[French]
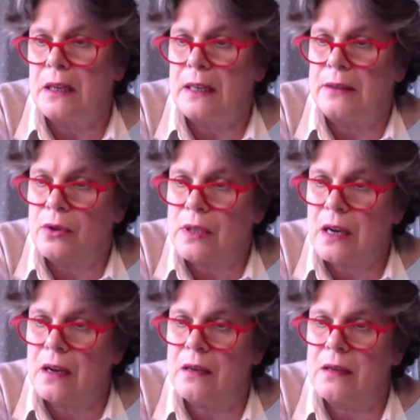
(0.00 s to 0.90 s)
Et dans ce
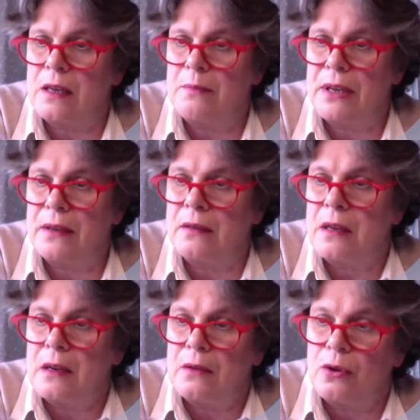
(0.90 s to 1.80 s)
cas, eh bien,
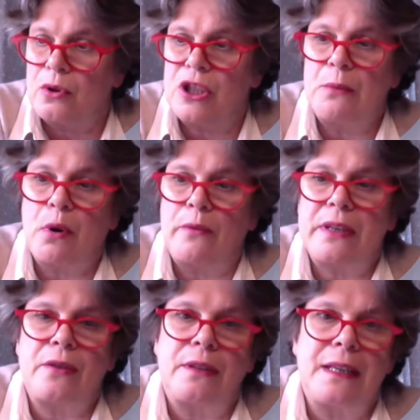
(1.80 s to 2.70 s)
le coaching
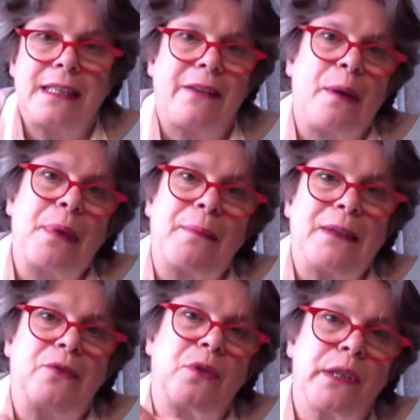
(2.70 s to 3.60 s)
professionnel, ça va
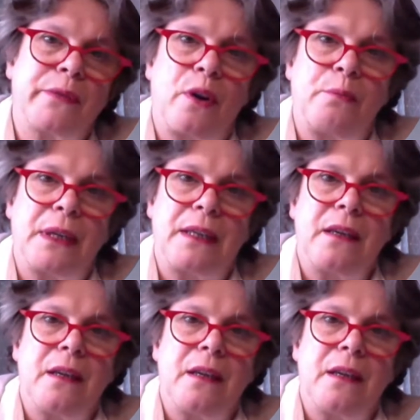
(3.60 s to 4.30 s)
permettre de transformer,